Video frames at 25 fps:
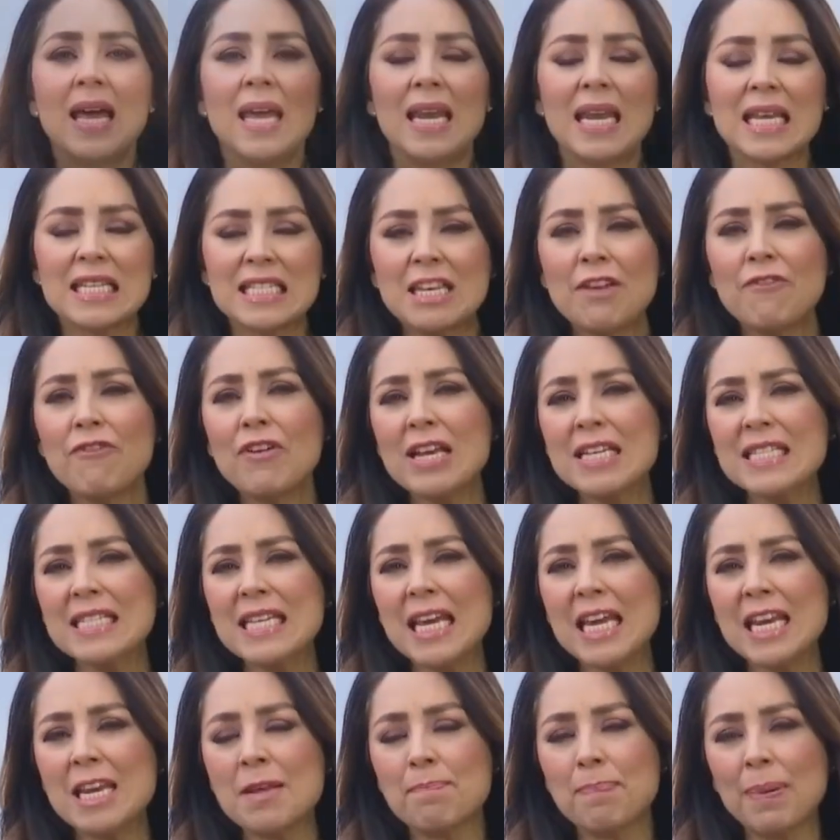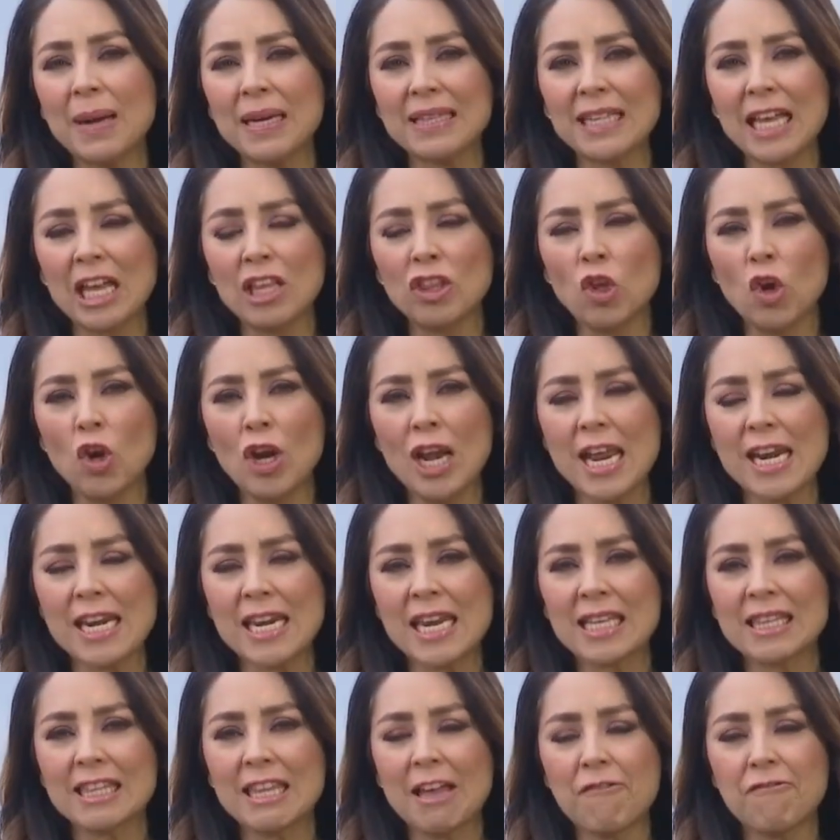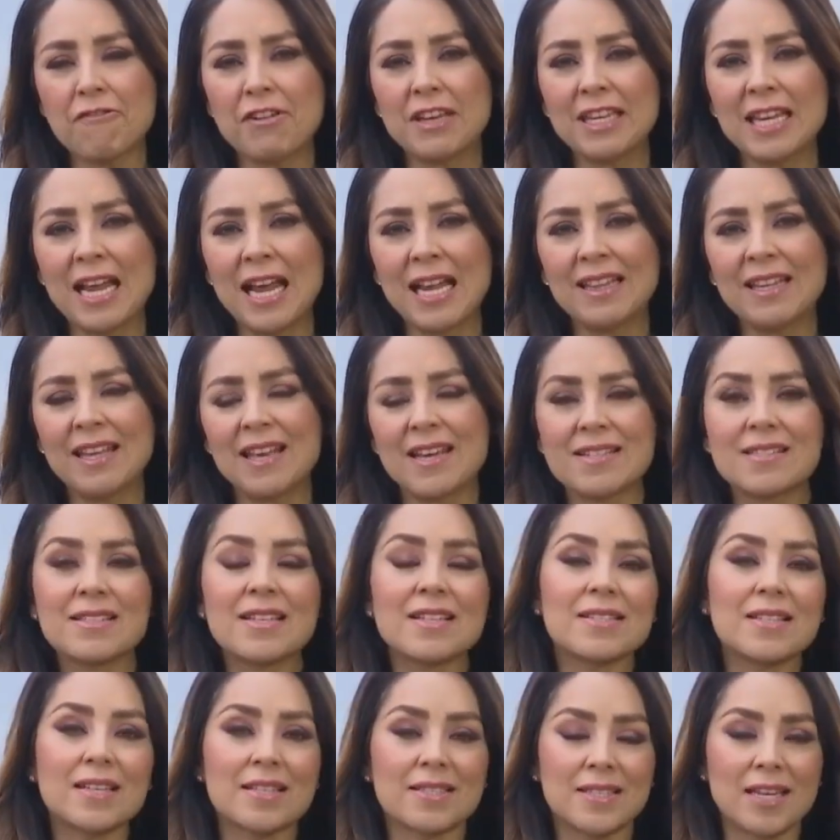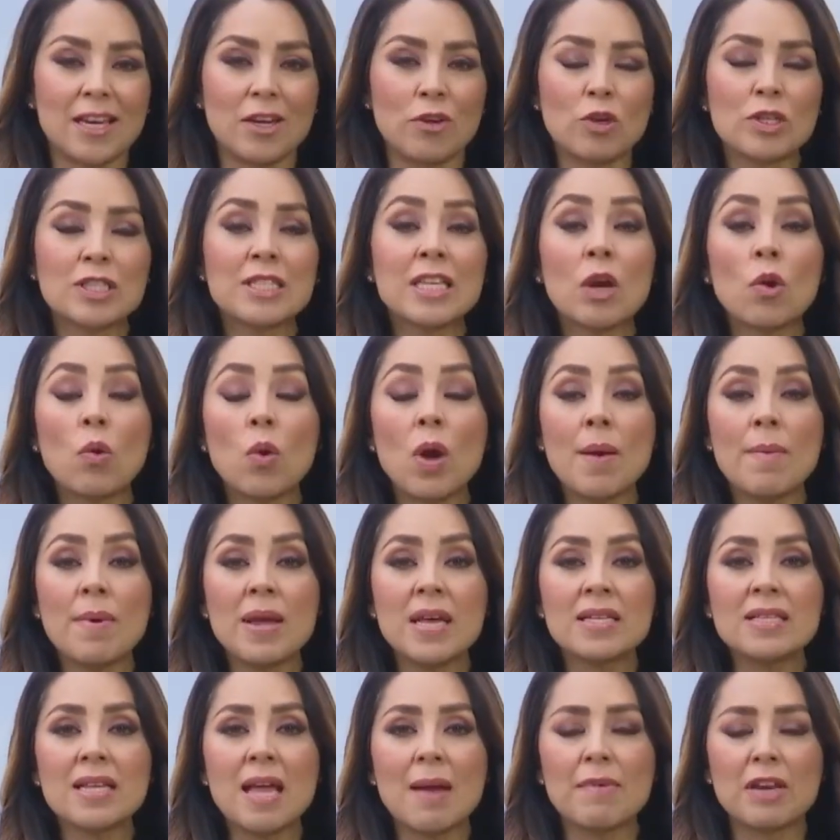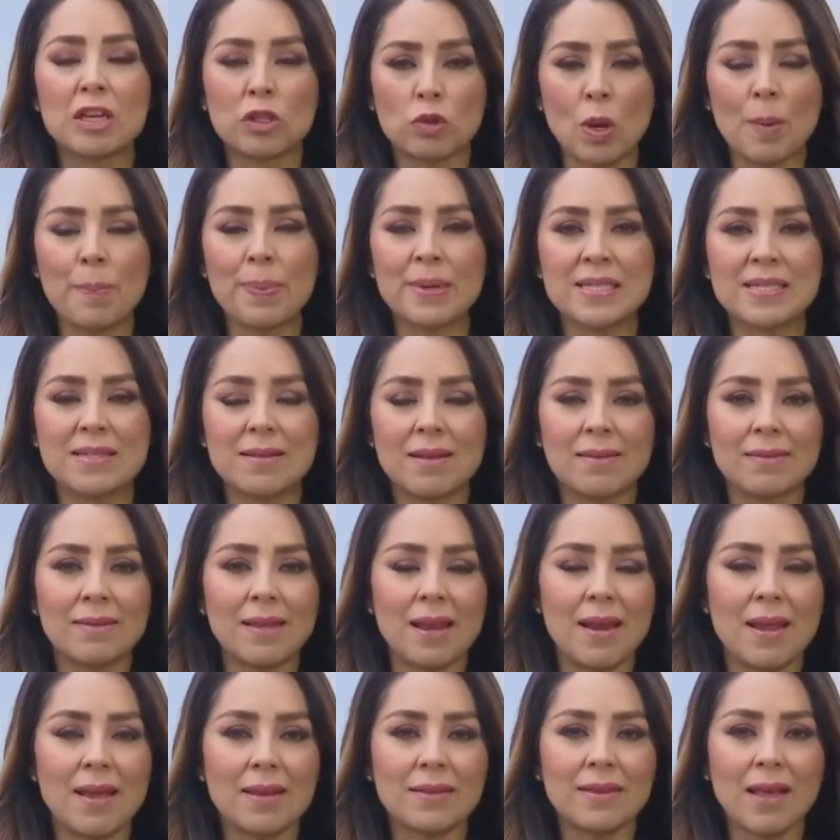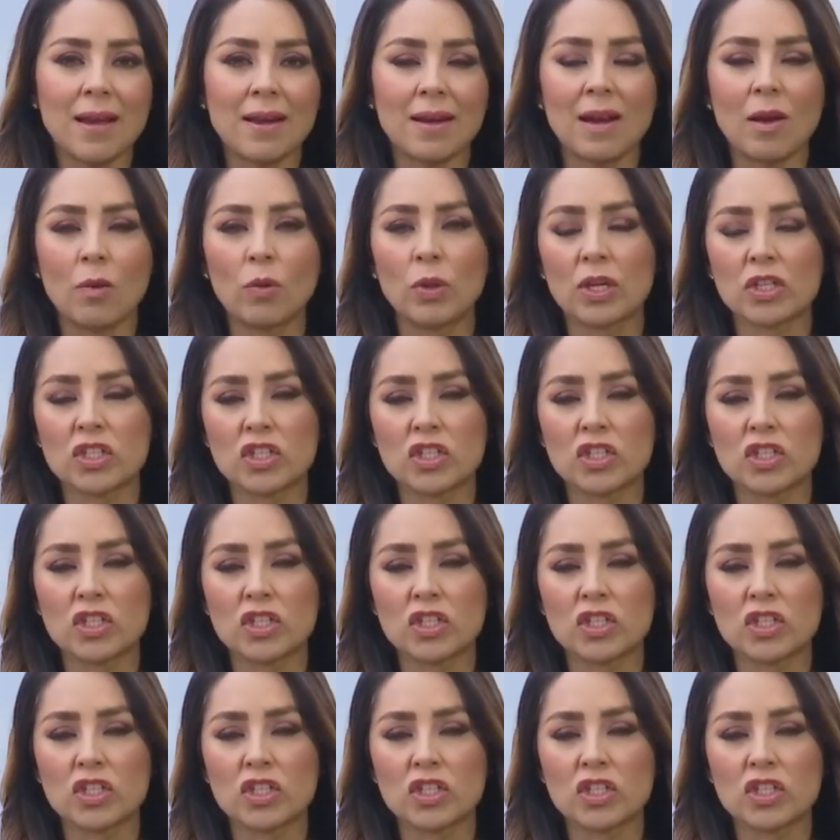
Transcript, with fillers: Las cifras siguen impactando la recta final de este sexenio. Este jueves, la virtual presidenta electa Claudia